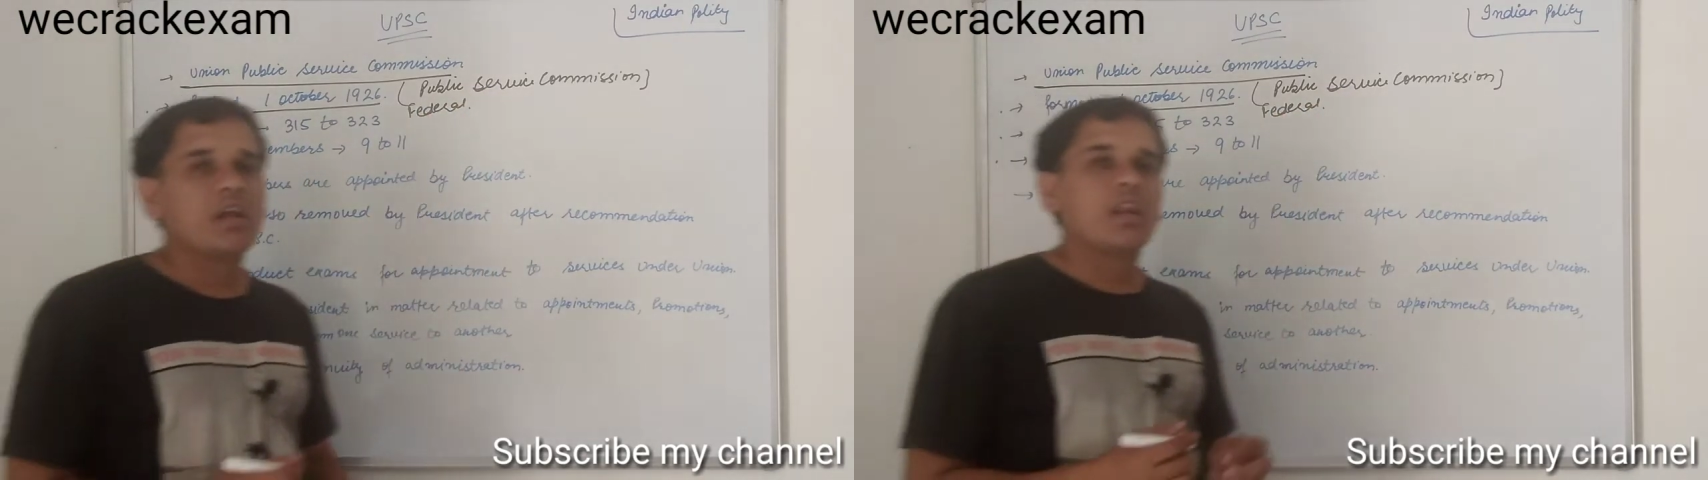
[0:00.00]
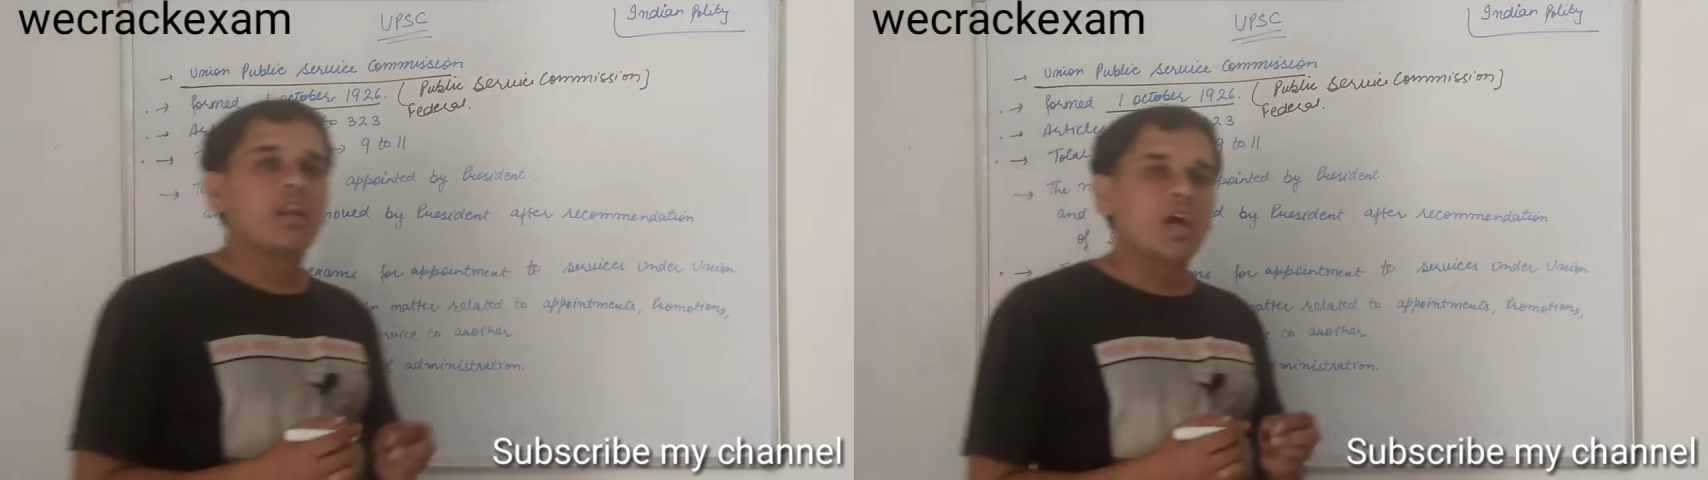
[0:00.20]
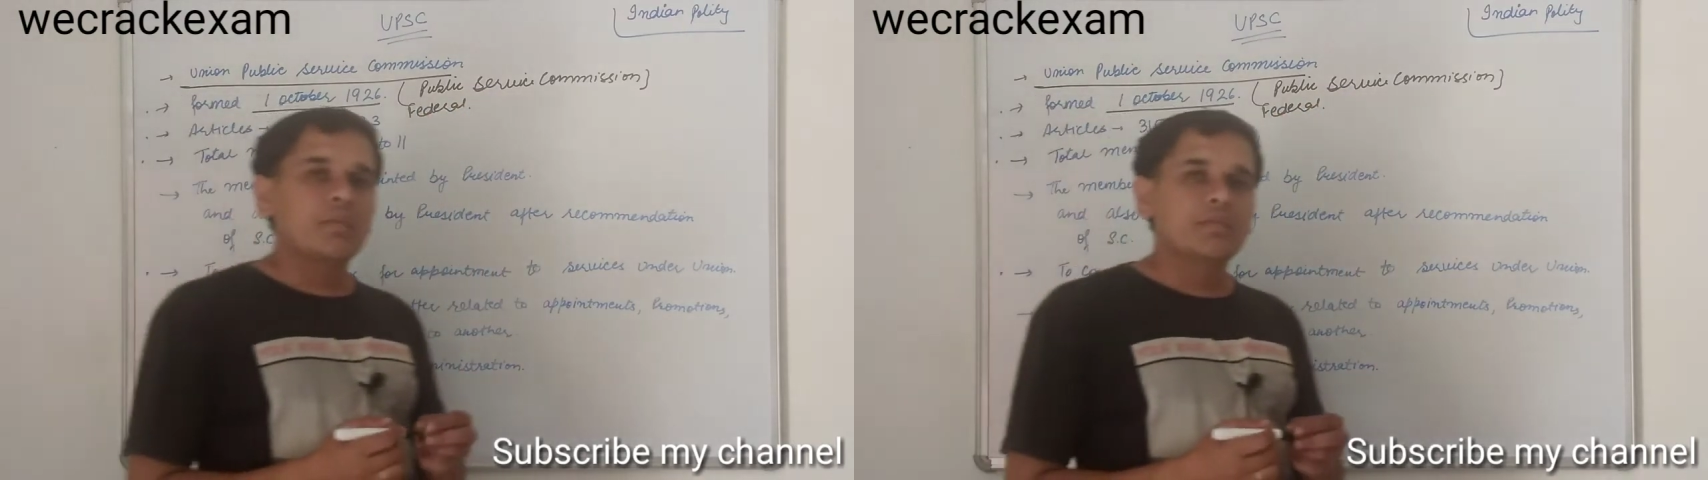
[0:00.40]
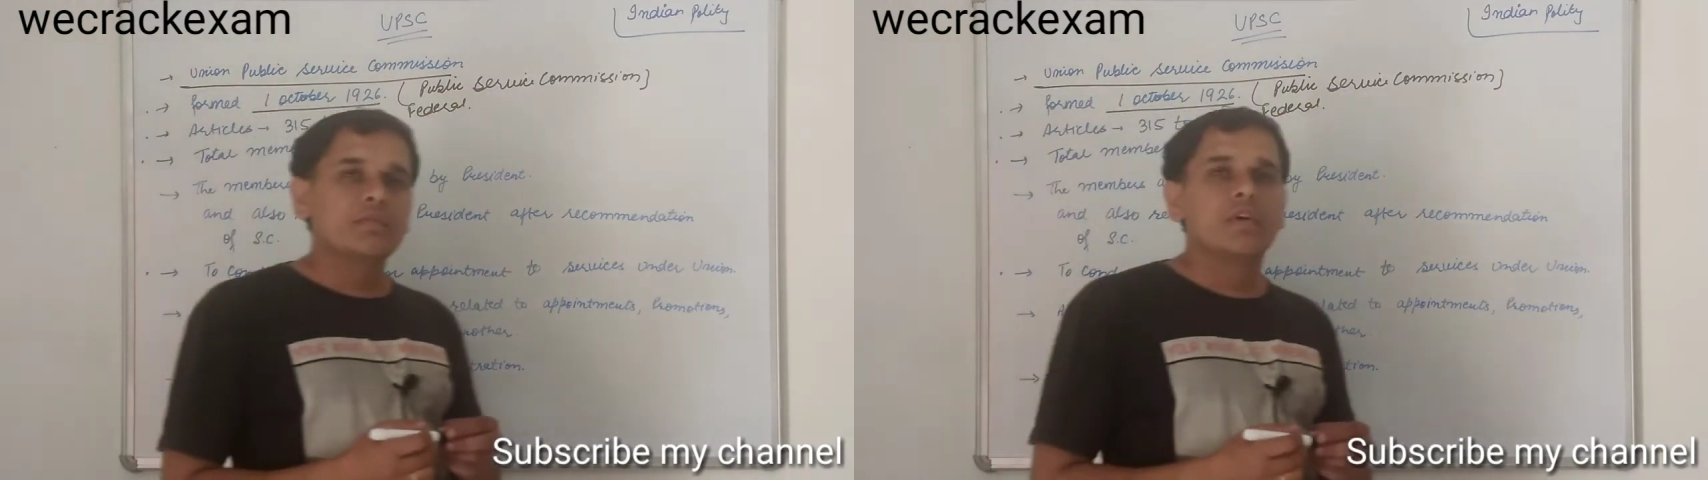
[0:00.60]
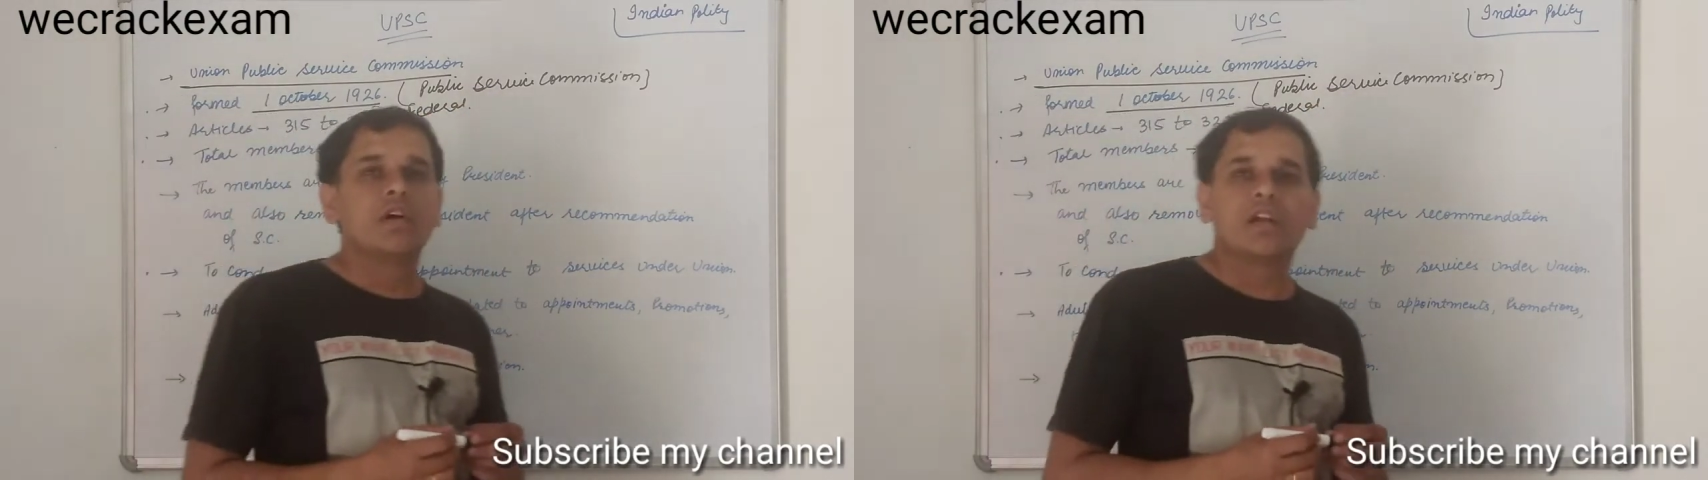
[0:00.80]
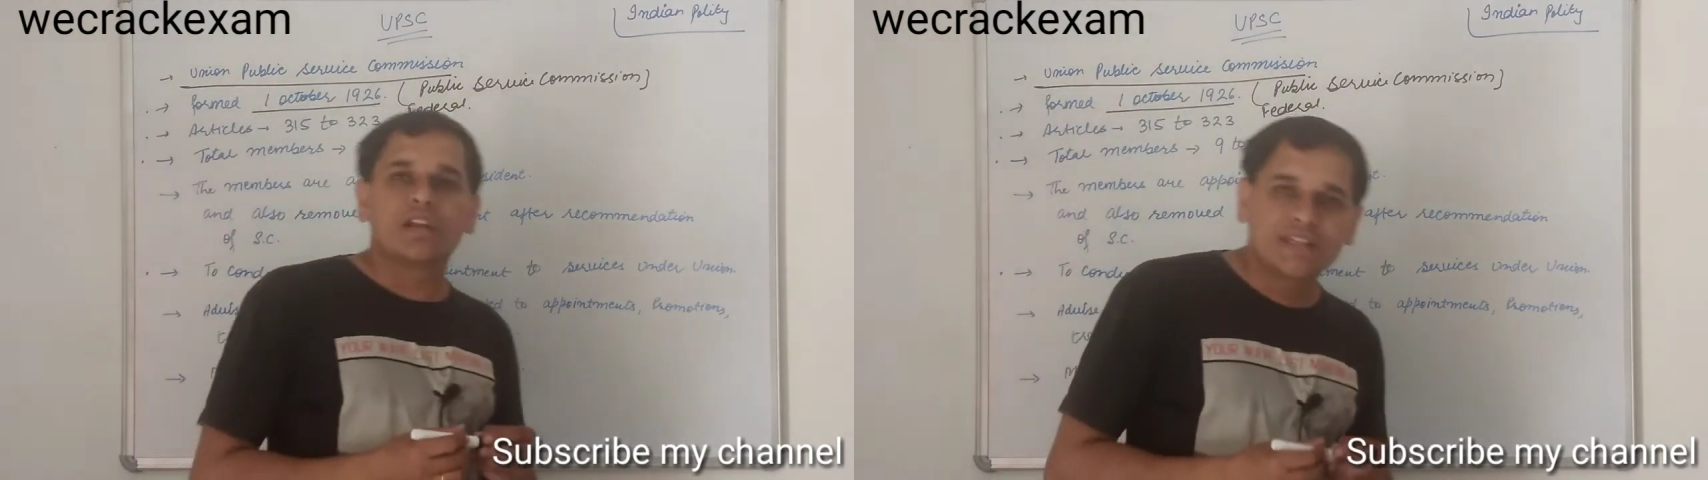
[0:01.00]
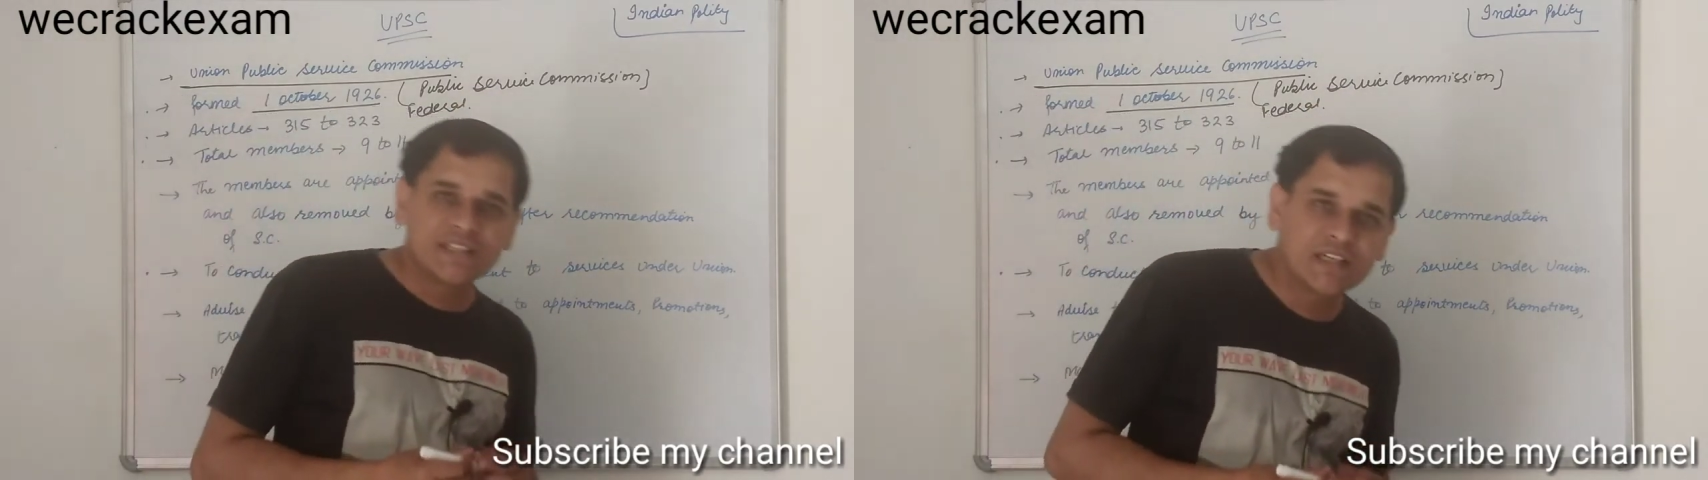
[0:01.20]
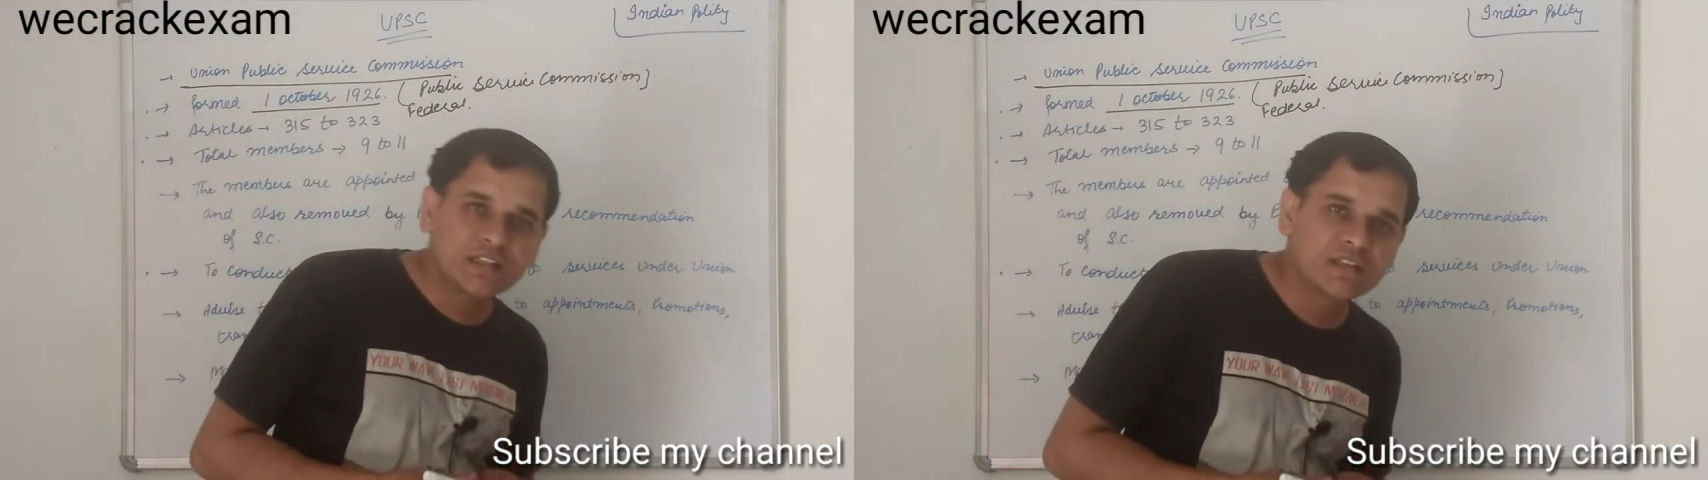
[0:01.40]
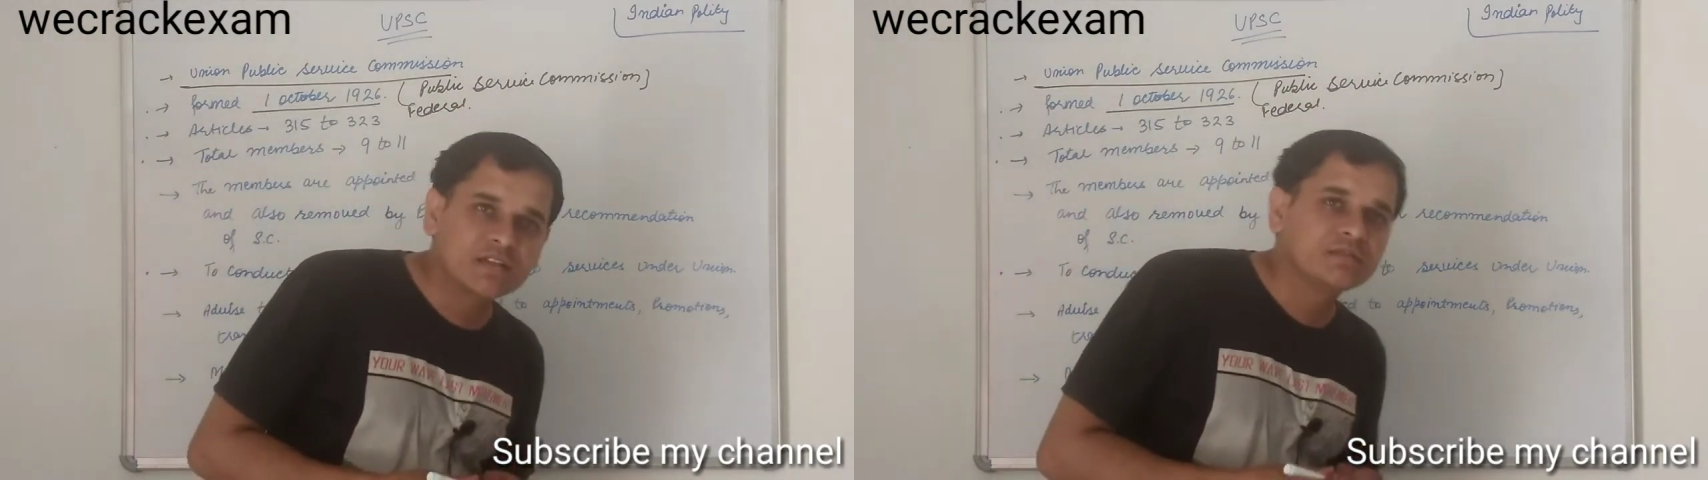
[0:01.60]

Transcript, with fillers: नाम रख दिया था